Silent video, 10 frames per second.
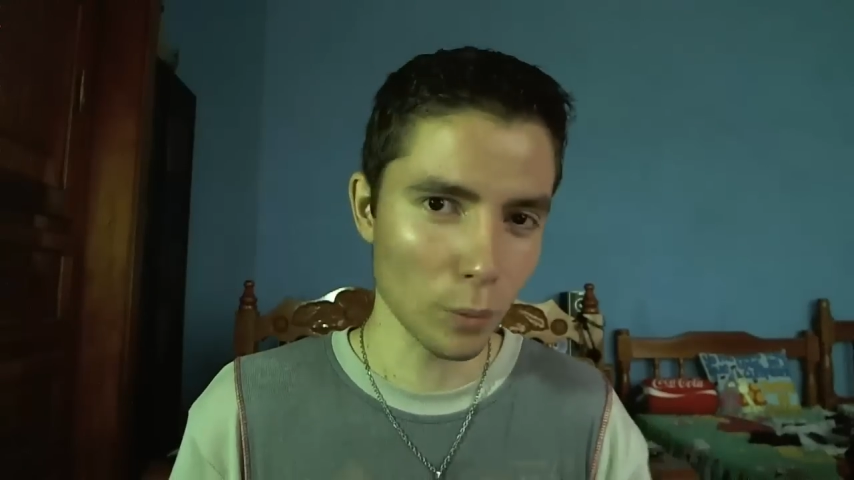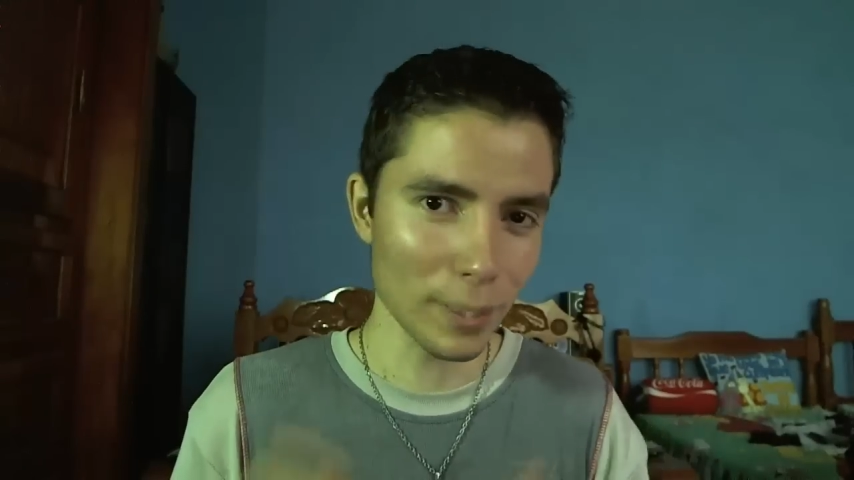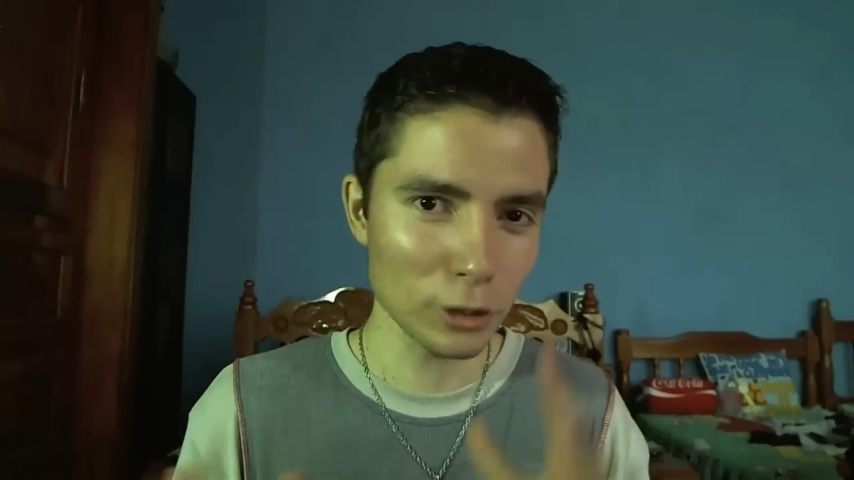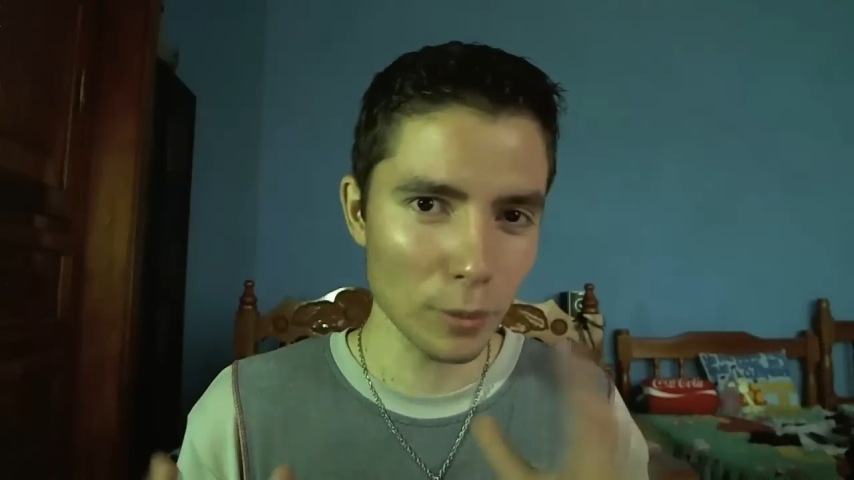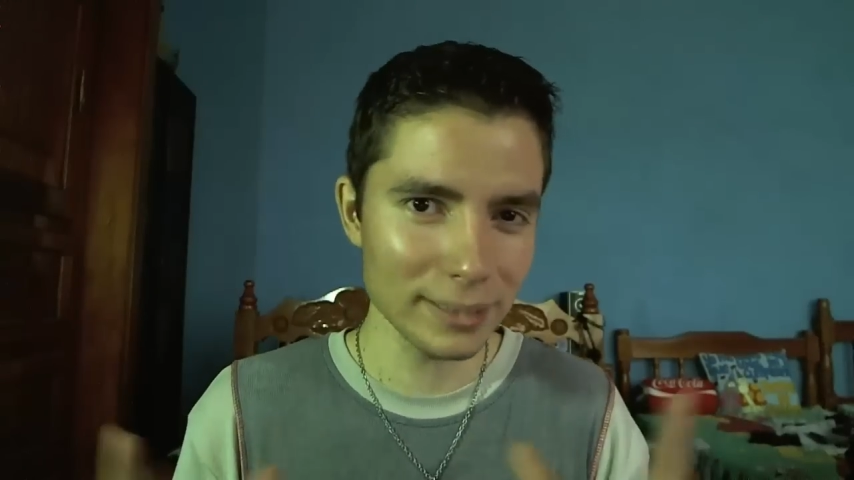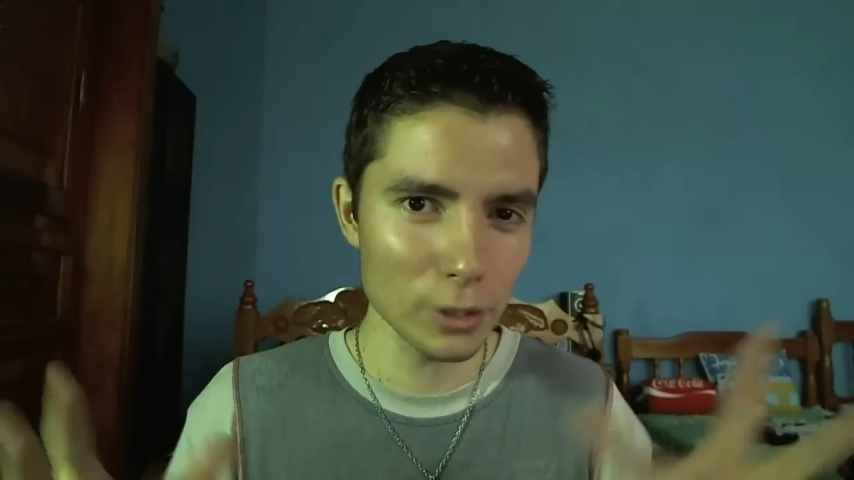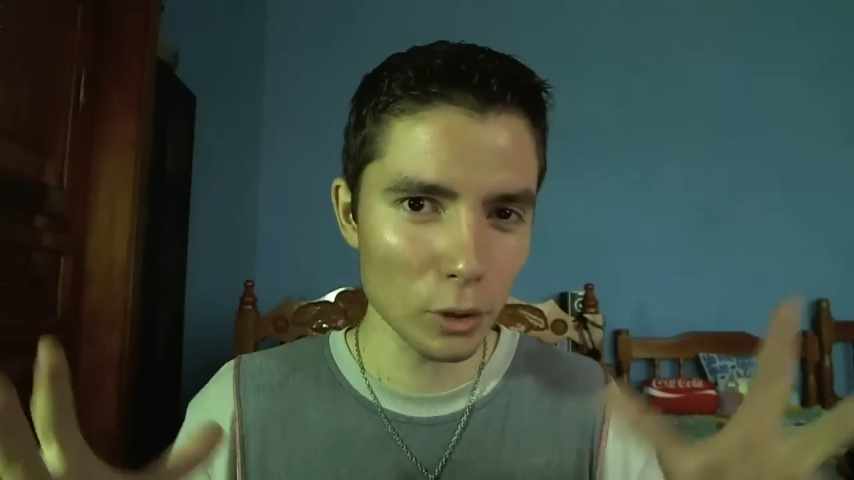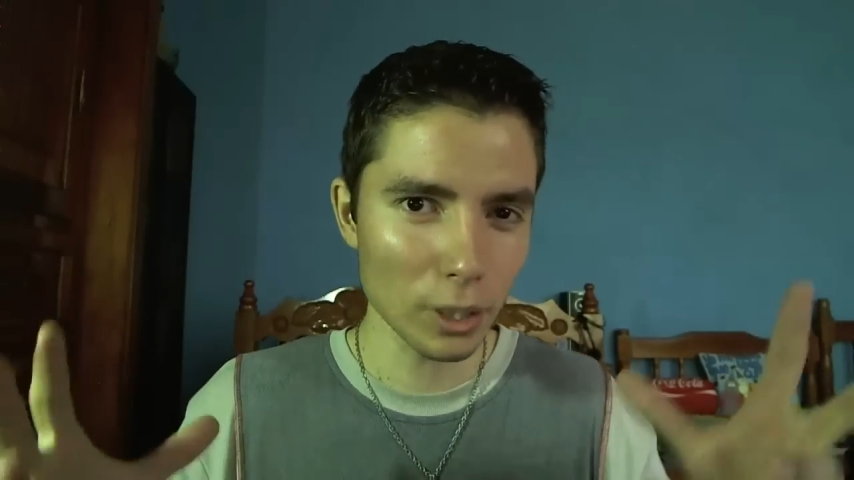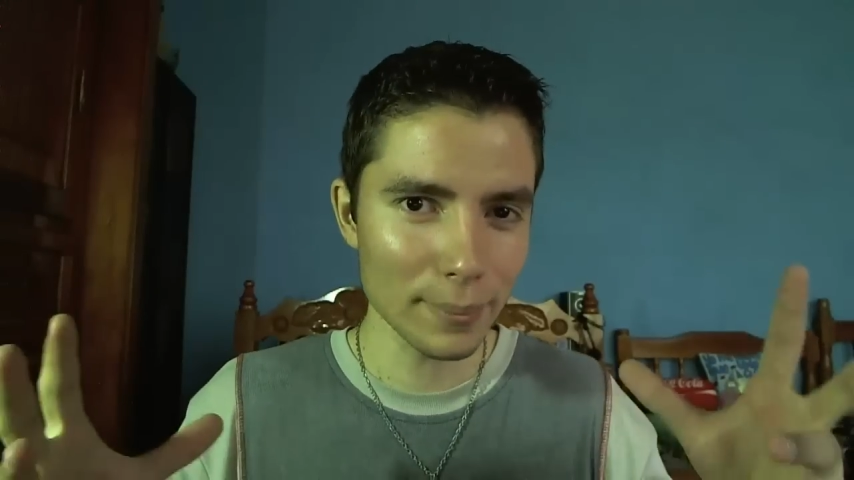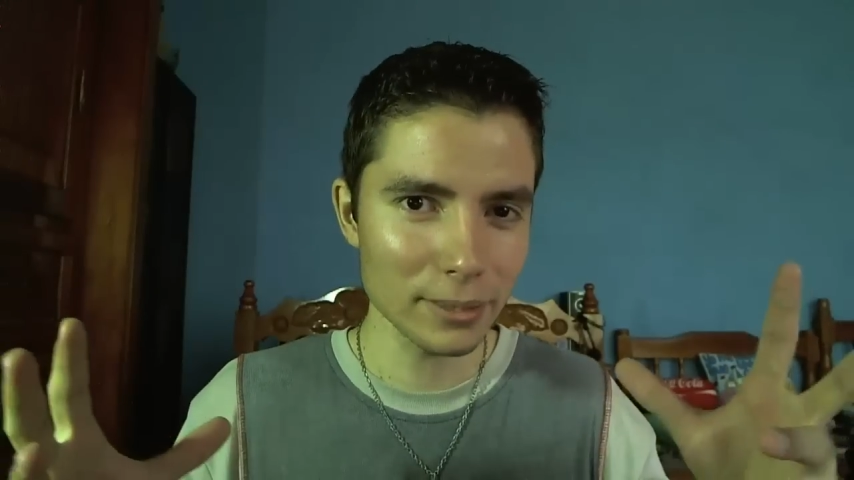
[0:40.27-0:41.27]
no me hizo ver,
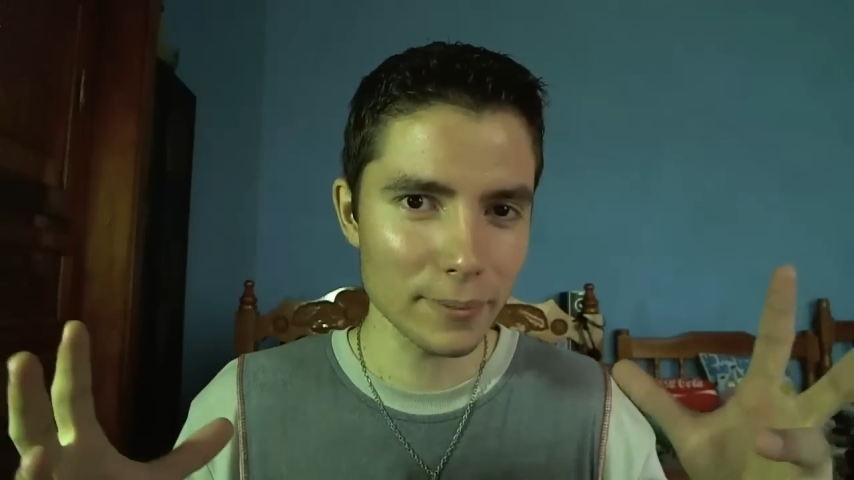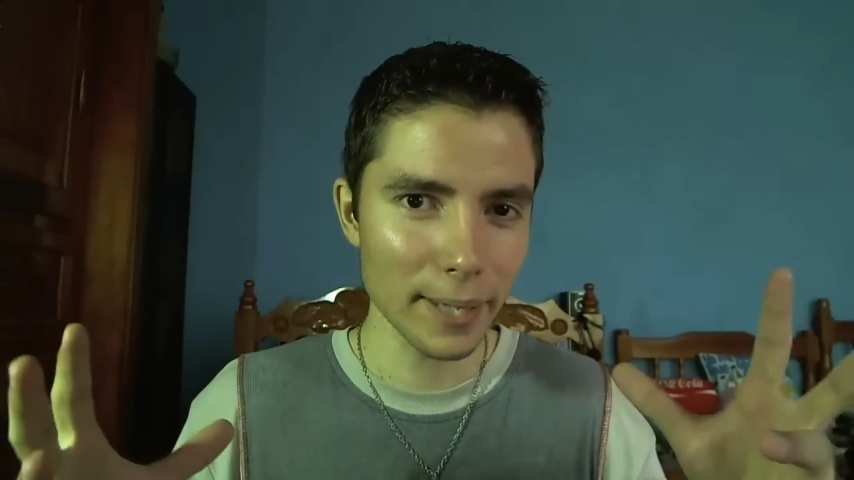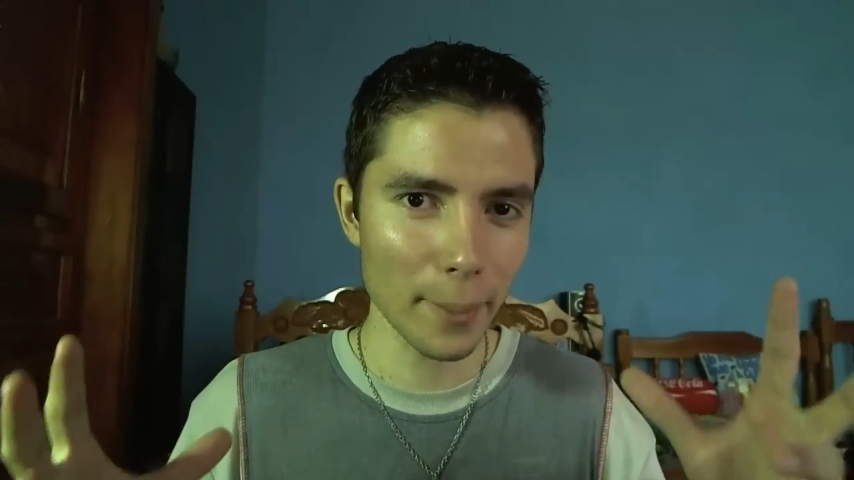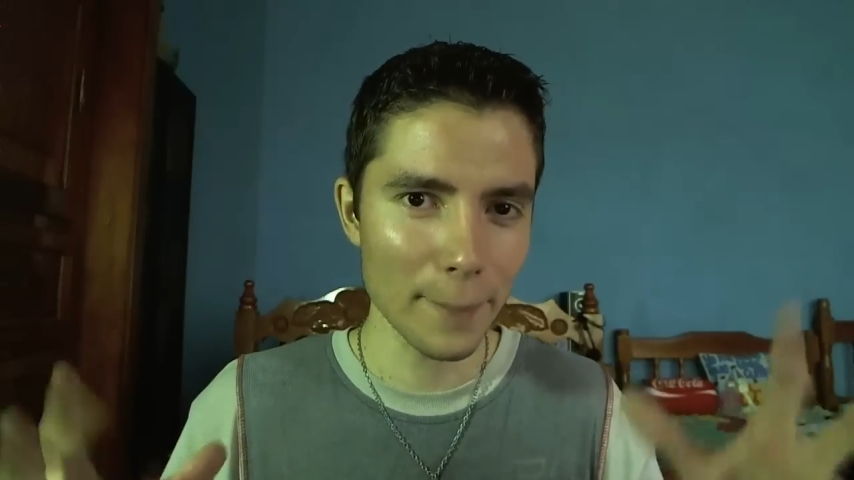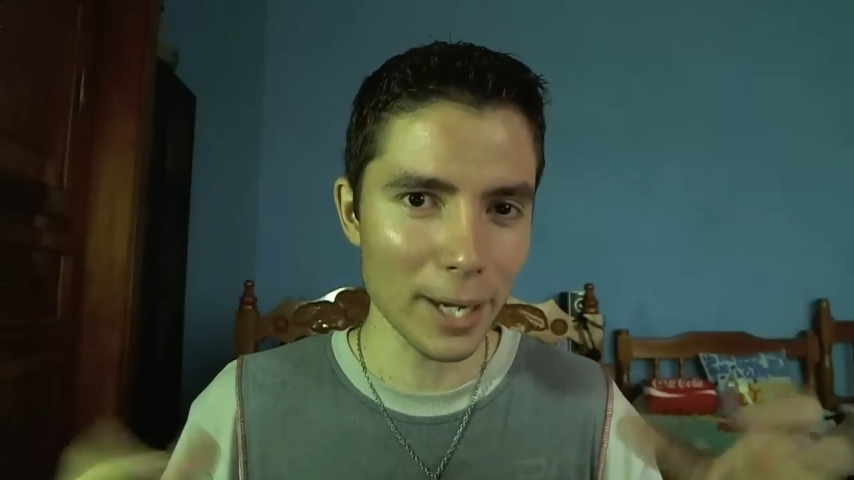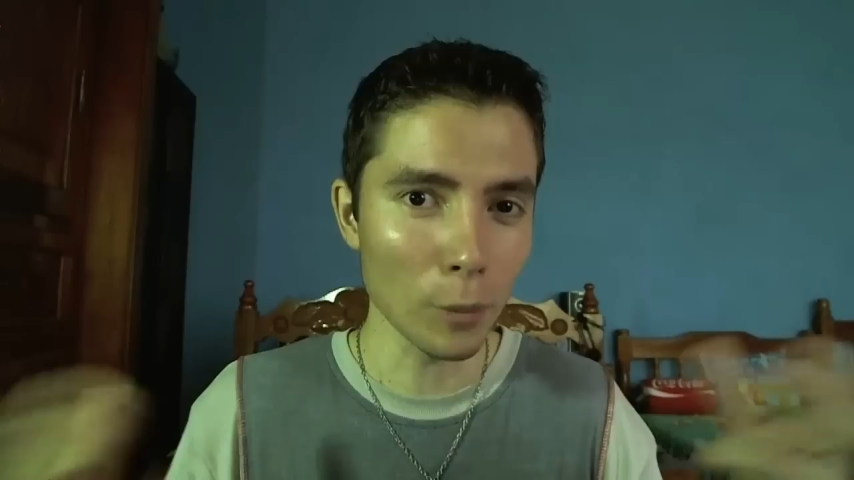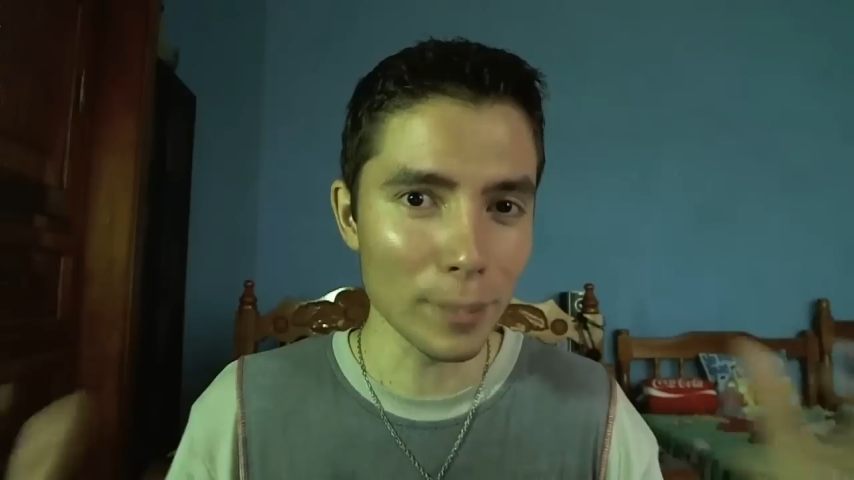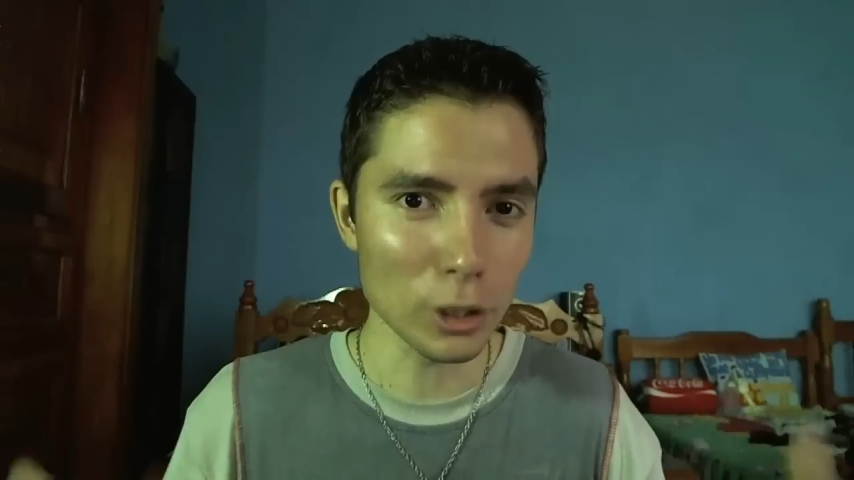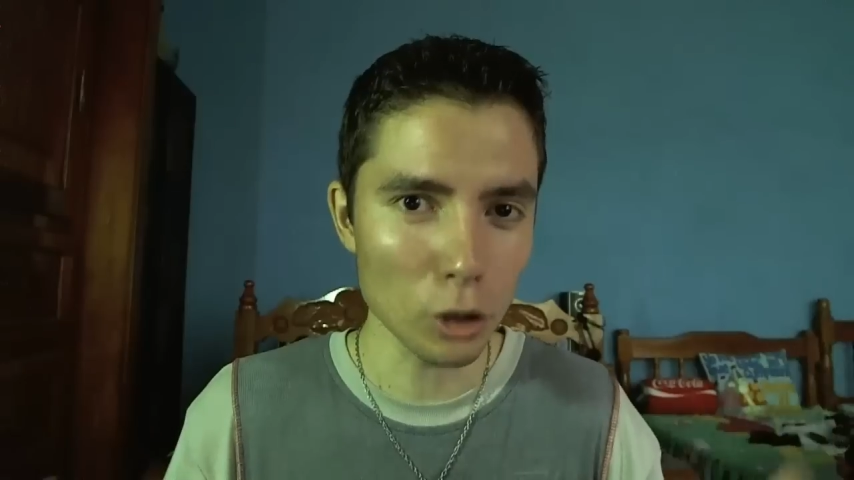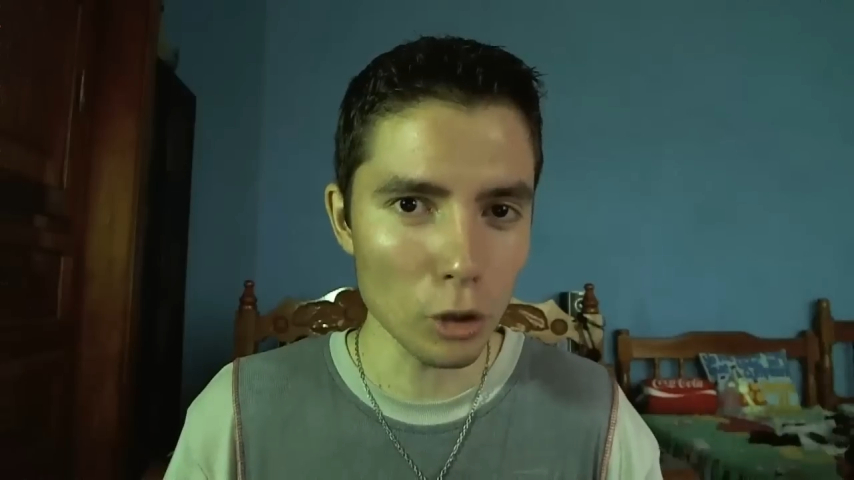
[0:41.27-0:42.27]
sino que más bien me
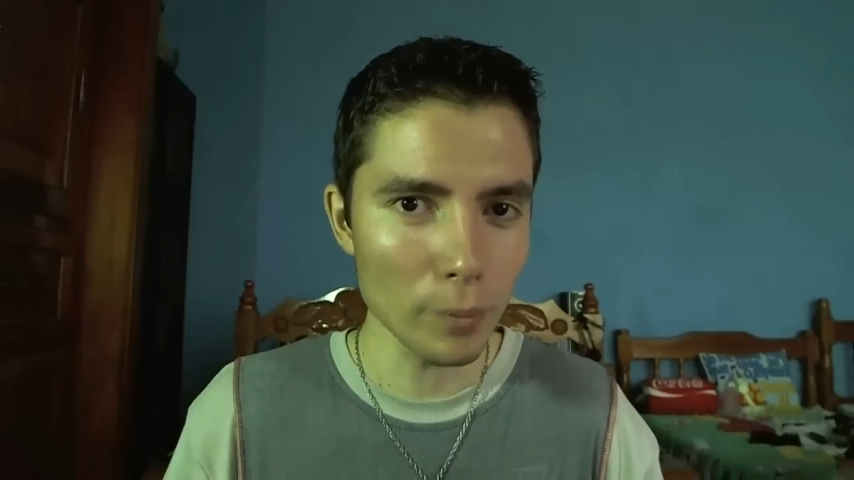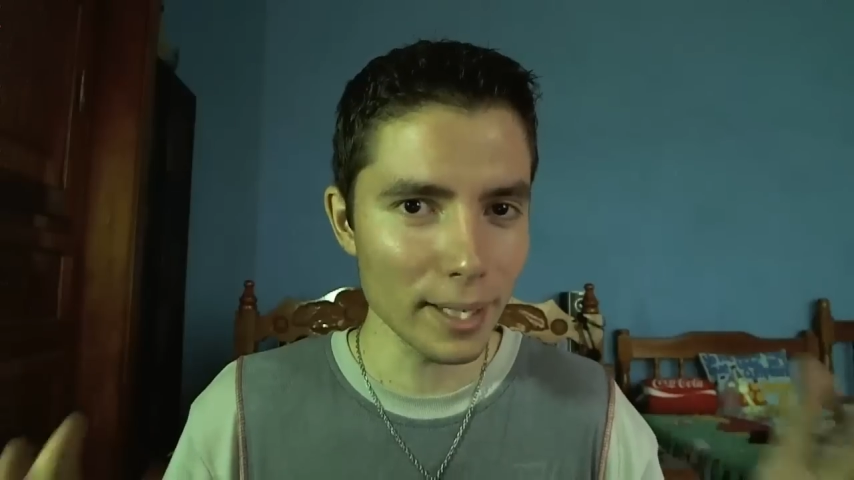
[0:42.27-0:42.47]
comentó,